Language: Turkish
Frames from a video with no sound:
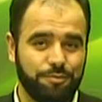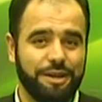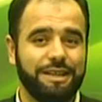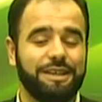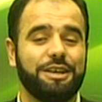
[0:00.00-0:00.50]

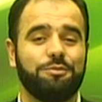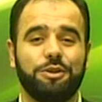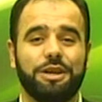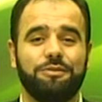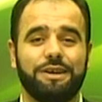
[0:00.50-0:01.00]
Medine-i
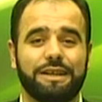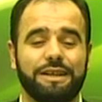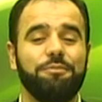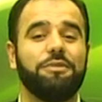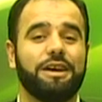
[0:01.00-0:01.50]

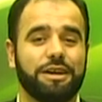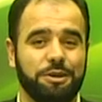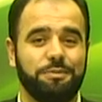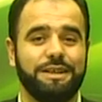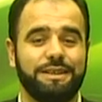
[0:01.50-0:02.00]
Münevvere'de
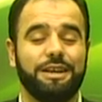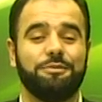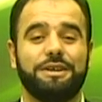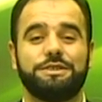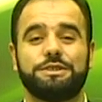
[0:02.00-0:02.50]

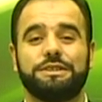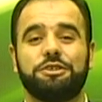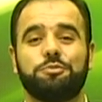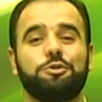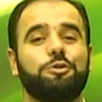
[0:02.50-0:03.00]
Kıbleteyn
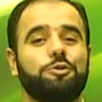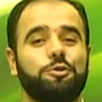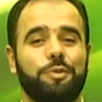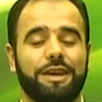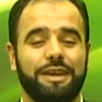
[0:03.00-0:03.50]
Mescidi'nin
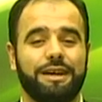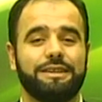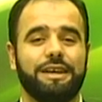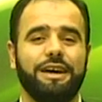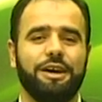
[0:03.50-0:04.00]
bulunduğu
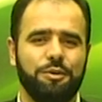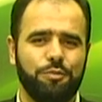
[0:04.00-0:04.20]
mekanda